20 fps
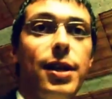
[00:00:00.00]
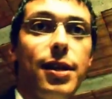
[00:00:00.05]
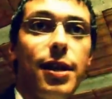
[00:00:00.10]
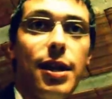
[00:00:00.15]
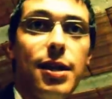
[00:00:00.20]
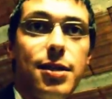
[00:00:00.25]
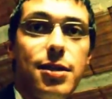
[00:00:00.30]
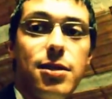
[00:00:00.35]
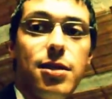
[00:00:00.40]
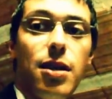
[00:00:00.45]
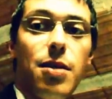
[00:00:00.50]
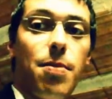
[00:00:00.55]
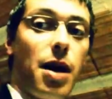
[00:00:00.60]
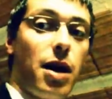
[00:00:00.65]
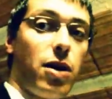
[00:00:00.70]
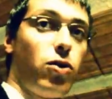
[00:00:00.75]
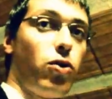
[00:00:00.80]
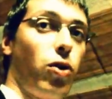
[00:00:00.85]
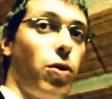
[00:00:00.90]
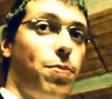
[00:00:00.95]
sue
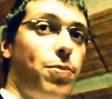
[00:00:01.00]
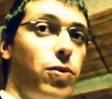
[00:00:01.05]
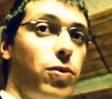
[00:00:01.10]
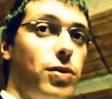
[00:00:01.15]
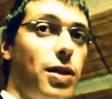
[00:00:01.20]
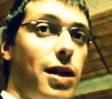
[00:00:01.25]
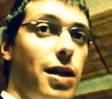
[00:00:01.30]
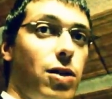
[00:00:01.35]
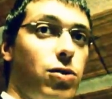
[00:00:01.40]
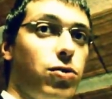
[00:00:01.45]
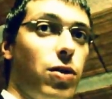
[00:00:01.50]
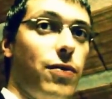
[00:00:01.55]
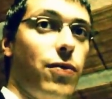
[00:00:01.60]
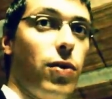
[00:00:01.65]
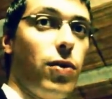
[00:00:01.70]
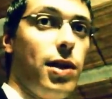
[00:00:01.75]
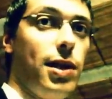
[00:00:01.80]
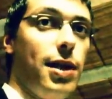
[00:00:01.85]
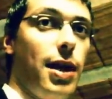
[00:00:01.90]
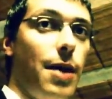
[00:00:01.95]
ricchezze, ma ancor più della
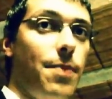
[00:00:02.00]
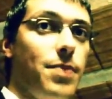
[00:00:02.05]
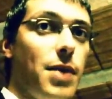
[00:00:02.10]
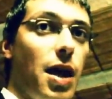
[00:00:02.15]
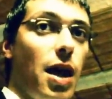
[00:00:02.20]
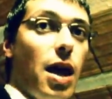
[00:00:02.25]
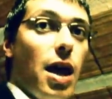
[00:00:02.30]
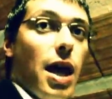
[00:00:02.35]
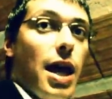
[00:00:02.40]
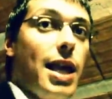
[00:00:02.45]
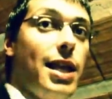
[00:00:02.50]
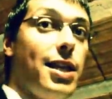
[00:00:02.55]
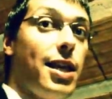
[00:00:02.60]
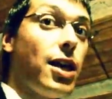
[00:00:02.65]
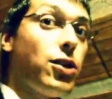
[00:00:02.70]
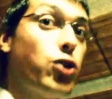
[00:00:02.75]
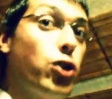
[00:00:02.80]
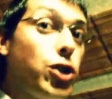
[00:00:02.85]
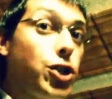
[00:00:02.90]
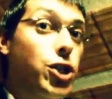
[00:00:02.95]
sua voglia,
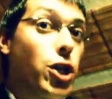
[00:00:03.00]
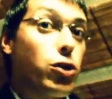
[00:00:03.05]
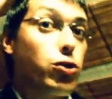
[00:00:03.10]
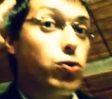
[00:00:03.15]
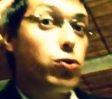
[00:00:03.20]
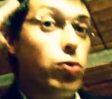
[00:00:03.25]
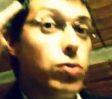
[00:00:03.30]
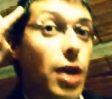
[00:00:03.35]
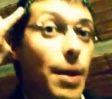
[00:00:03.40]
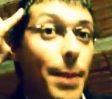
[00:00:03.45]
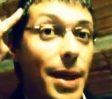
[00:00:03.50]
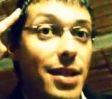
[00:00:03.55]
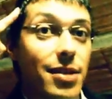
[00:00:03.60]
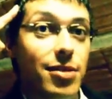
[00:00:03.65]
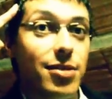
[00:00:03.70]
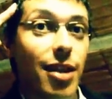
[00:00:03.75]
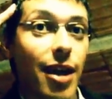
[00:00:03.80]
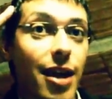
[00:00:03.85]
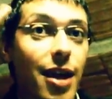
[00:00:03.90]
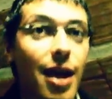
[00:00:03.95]
egli agisce
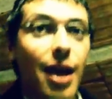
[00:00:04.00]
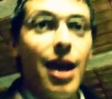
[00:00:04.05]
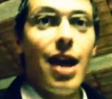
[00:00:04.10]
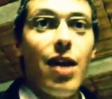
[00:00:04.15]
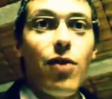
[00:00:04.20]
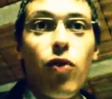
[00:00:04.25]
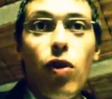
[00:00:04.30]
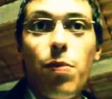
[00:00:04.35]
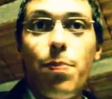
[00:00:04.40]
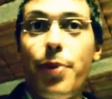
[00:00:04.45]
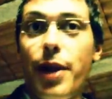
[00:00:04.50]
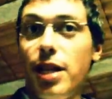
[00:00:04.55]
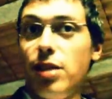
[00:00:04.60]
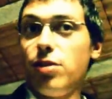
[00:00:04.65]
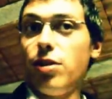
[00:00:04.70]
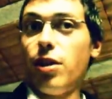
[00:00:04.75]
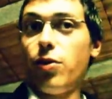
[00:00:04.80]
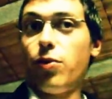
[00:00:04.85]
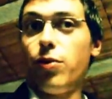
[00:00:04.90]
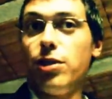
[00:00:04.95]
astutamente e vuol
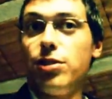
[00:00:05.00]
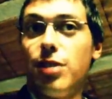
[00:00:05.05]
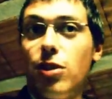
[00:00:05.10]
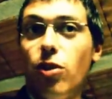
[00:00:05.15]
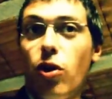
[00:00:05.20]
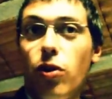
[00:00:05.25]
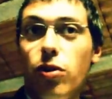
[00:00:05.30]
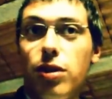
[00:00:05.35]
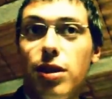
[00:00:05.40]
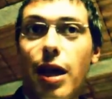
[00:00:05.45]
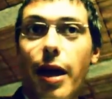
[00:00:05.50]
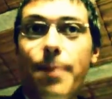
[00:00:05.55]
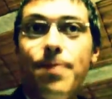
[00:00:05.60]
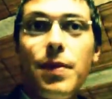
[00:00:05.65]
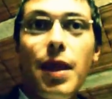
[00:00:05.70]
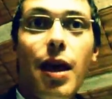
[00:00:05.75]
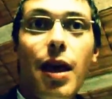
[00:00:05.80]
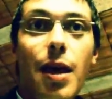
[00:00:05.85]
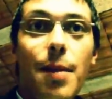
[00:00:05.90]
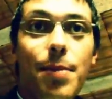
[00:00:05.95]
prendere questa
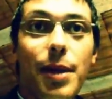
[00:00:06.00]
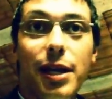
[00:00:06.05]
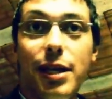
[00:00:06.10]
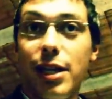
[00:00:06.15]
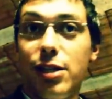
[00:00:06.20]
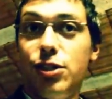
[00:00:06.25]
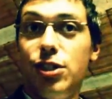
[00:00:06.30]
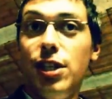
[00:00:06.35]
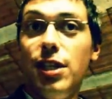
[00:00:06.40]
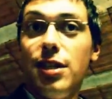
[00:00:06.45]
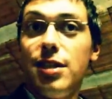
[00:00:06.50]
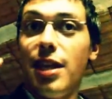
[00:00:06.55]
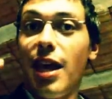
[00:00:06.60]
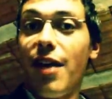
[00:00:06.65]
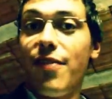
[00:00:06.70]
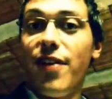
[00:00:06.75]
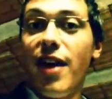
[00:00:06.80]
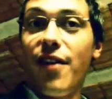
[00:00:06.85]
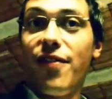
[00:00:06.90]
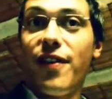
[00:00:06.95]
donna, perché sì
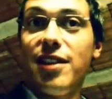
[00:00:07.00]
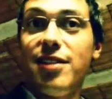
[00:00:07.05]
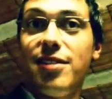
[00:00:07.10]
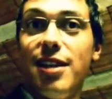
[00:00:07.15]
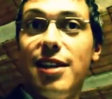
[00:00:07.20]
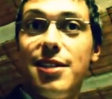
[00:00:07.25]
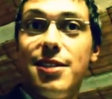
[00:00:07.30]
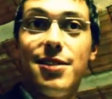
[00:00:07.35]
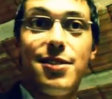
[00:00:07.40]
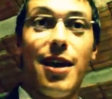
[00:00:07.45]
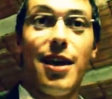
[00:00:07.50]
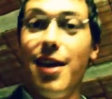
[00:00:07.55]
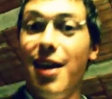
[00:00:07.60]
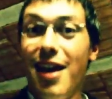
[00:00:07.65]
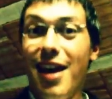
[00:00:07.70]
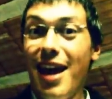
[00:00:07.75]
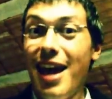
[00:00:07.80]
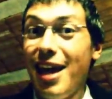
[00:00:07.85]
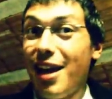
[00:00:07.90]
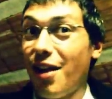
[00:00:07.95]
ne aveva
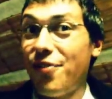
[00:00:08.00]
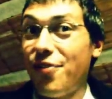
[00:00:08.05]
fattezze